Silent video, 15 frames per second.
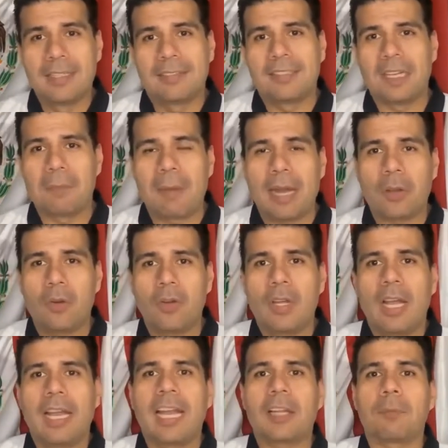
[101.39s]
Sin embargo,
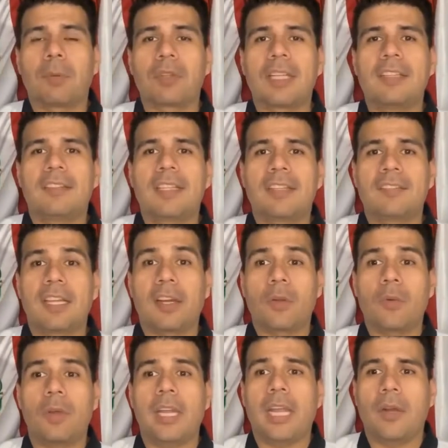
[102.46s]
las potencias se
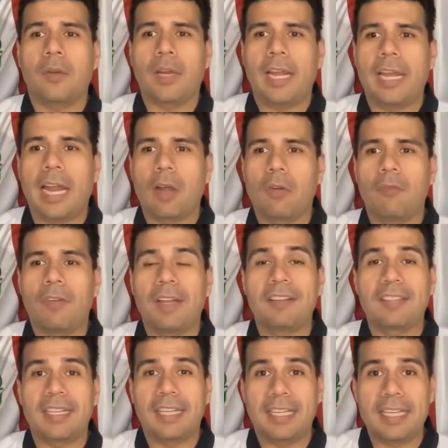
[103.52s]
reunieron en la
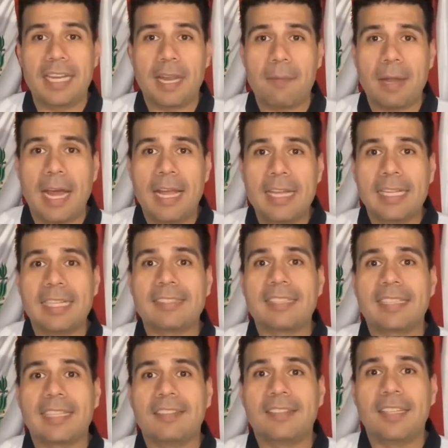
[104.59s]
conferencia de Ginebra y
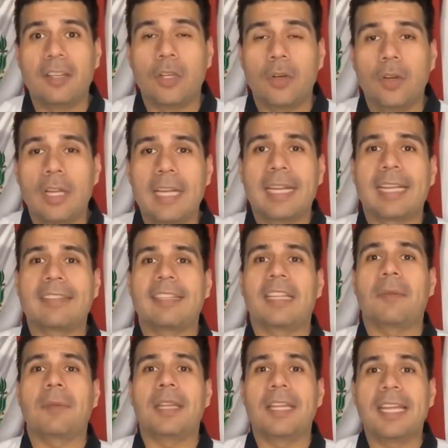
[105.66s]
se decidió que se
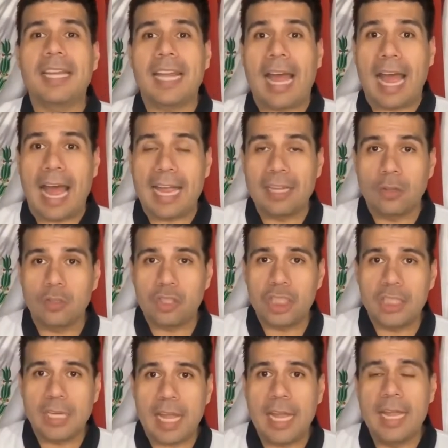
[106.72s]
dividiría a
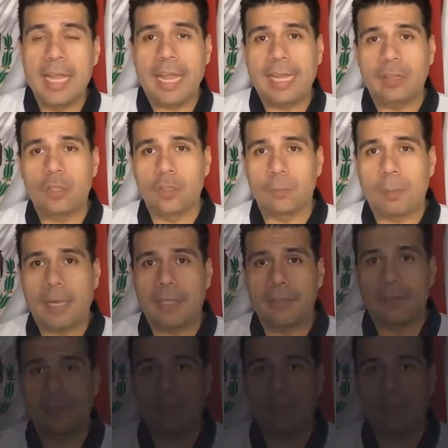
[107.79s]
Indochina en dos países,